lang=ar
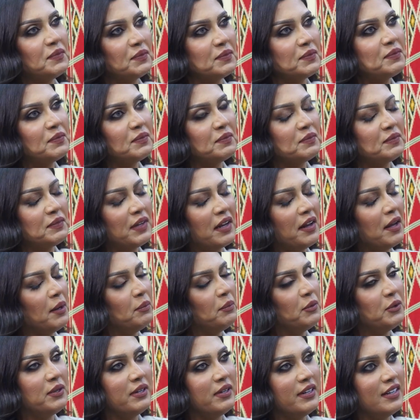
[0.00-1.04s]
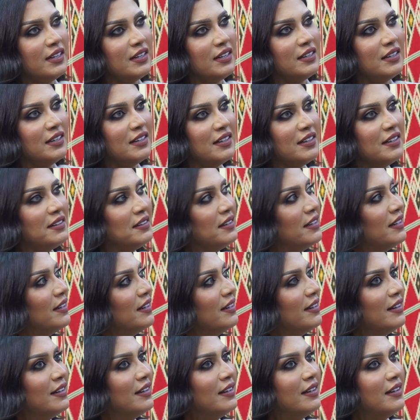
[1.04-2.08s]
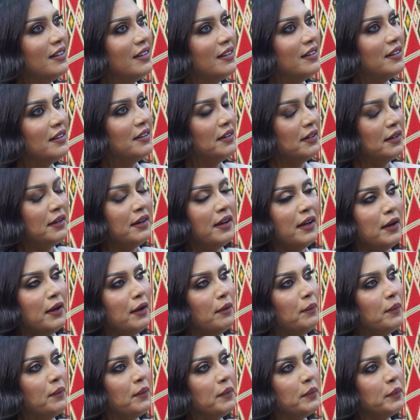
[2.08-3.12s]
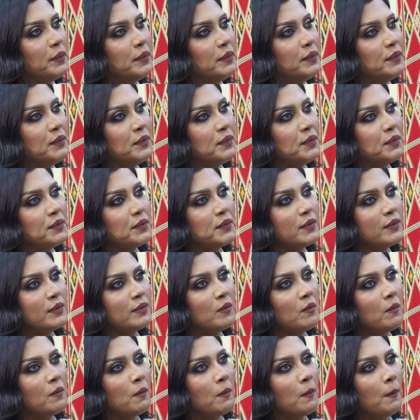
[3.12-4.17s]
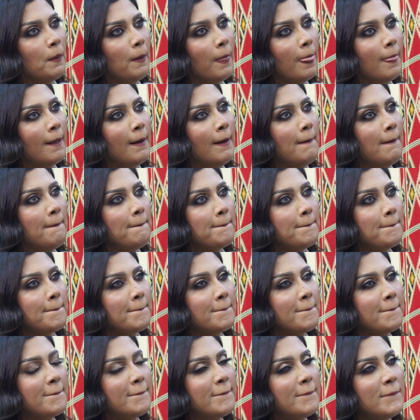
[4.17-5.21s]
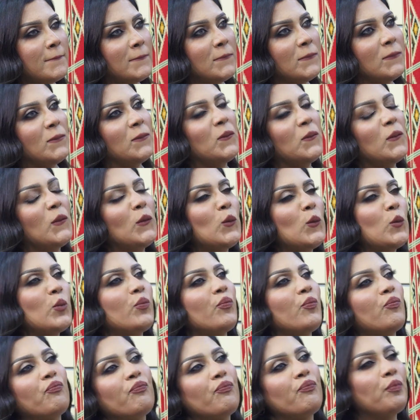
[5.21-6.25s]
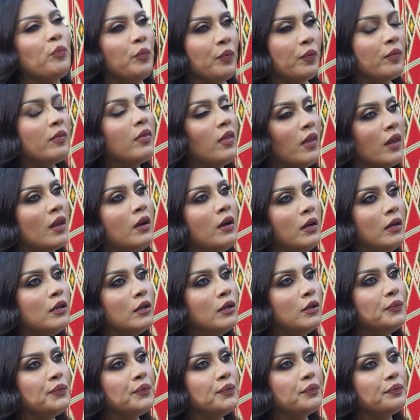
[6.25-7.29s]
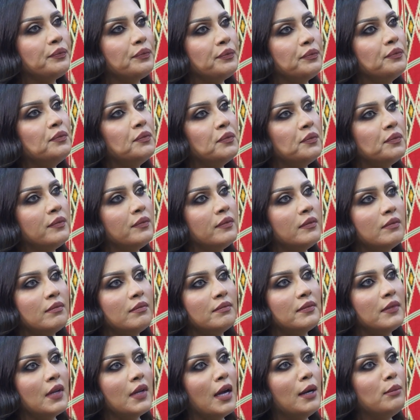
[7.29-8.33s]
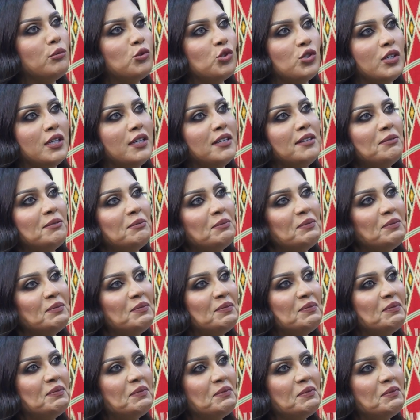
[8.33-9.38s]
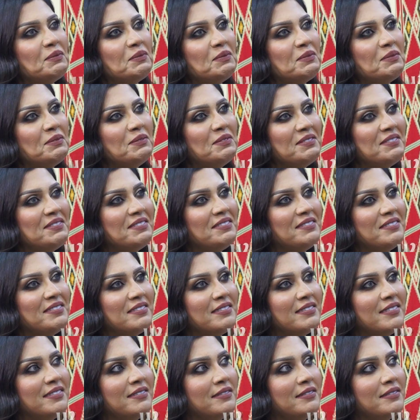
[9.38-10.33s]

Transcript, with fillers: معتمره الحمد لله وطايفه في هذا المكان نعم وانت يعني تسمعين هذا الصوت نعم. الشجيب ابكي ليش؟